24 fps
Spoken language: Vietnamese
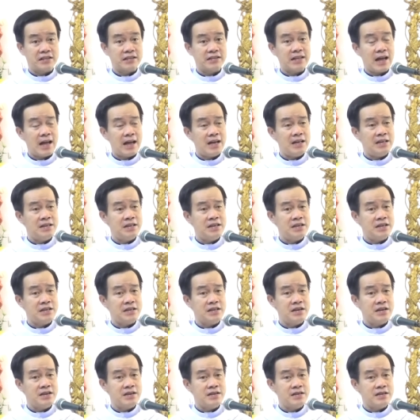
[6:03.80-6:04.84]
tái thiết
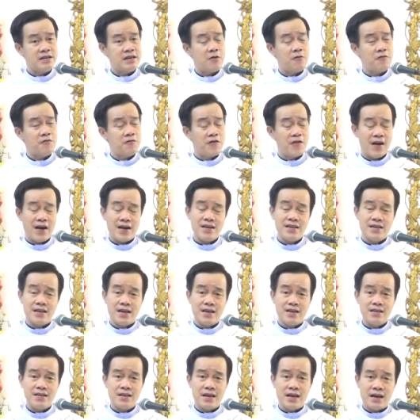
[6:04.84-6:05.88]
đó không phải
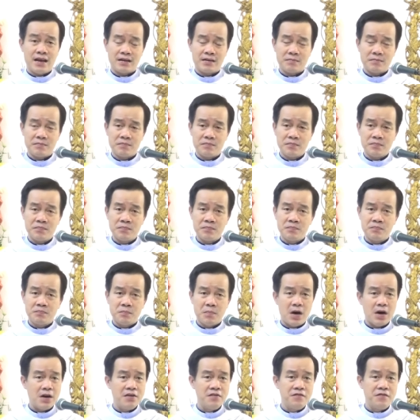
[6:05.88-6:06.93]
dễ dàng
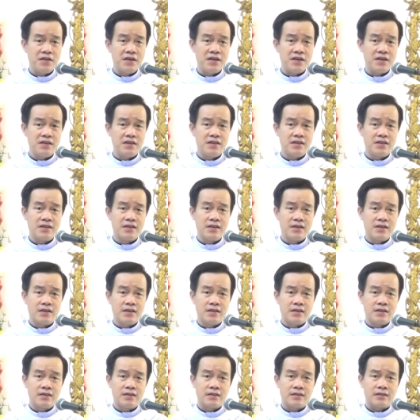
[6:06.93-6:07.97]
bởi vì
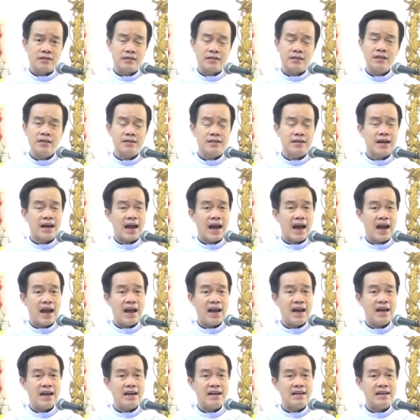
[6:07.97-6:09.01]
tất
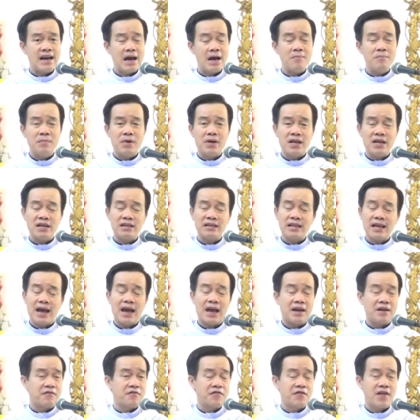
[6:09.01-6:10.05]
cả đã bị
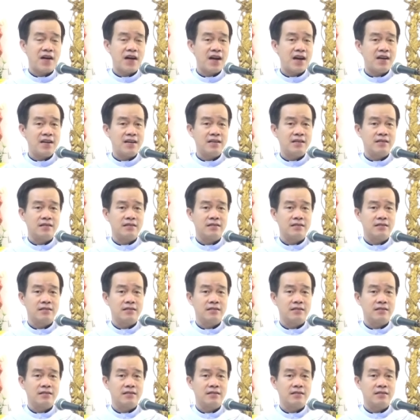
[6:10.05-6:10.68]
tàn phá